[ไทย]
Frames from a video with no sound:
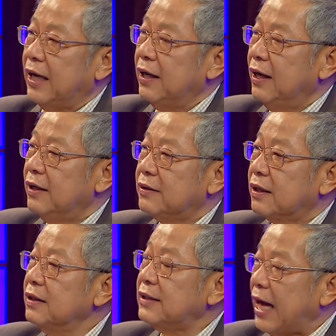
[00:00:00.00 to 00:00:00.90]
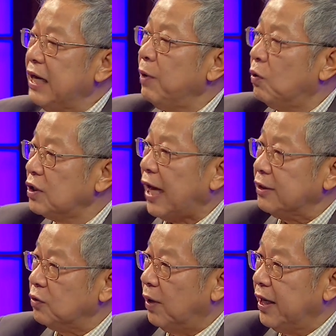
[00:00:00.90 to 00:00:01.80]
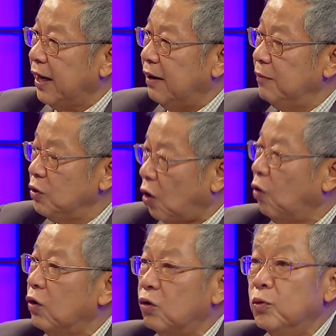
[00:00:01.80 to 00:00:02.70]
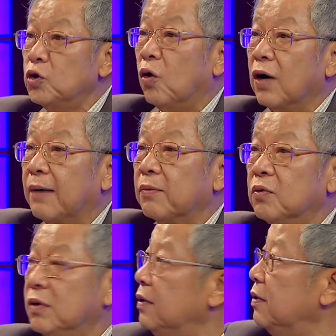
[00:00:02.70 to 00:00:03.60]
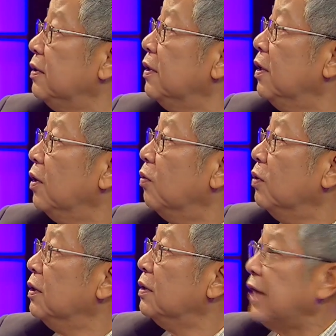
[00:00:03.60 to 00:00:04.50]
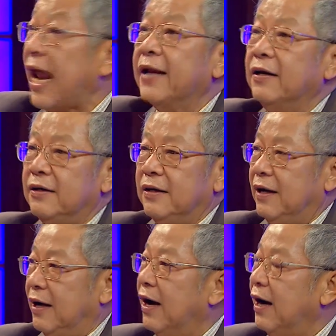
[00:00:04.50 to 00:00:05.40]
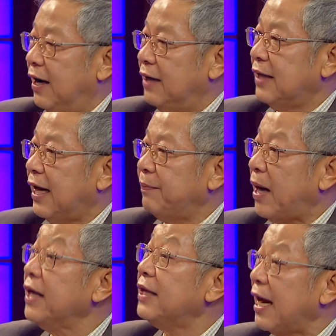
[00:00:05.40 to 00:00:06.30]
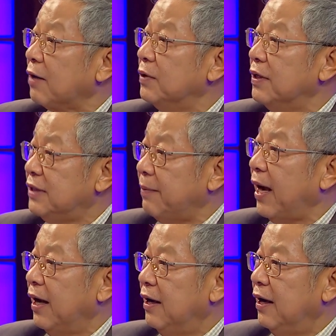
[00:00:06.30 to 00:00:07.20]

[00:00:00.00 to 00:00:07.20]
ยคือศาลที่เป็นคนไต่สวนเนี่ยมี2 คนคุณบุญส่งกับคุณจรัญอาจารย์จรัญภักดีธนาคุณใช่ไหม